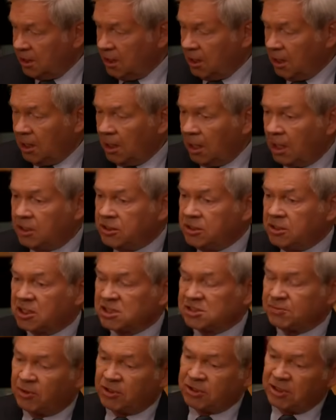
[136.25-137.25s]
Да. Одни
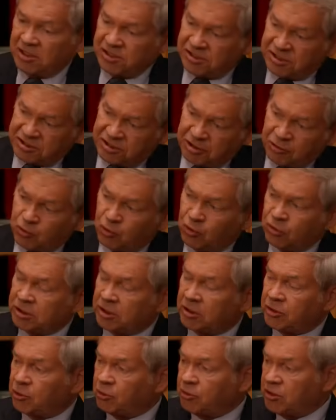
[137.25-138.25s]
распадают за
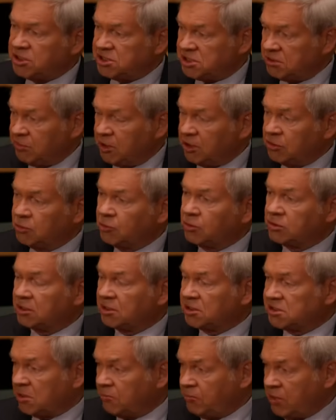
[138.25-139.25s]
секунды, другие за
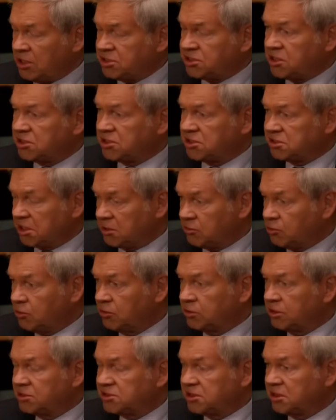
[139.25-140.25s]
минуты, за месяцы, за
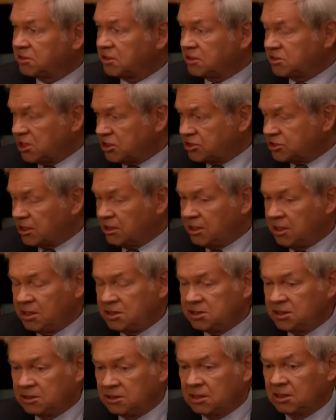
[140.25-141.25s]
годы, за
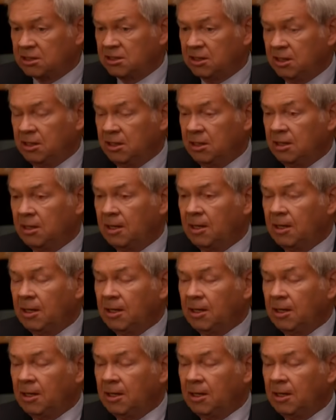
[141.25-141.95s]
тысячелетия и так далее.